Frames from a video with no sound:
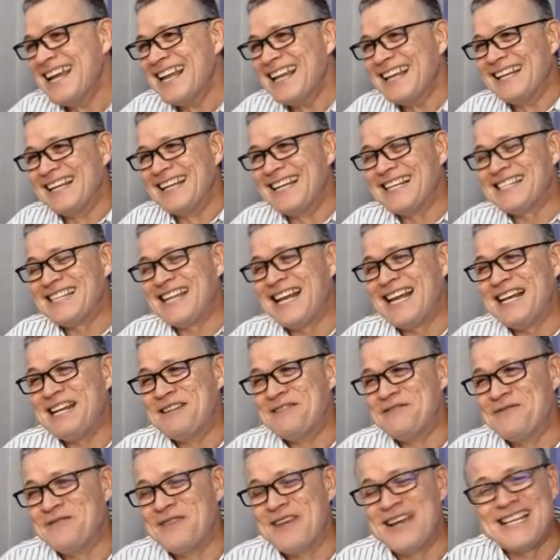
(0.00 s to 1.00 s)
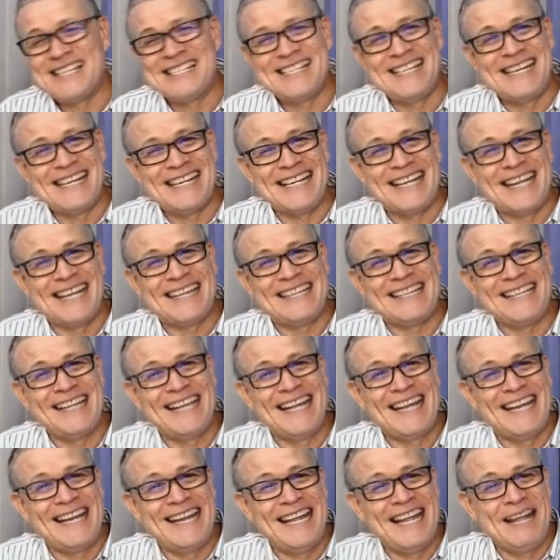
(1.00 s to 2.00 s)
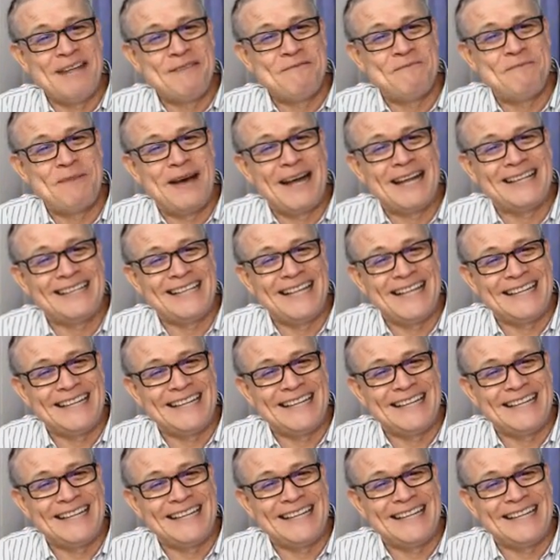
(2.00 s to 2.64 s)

Dice el imbécil que tiene empate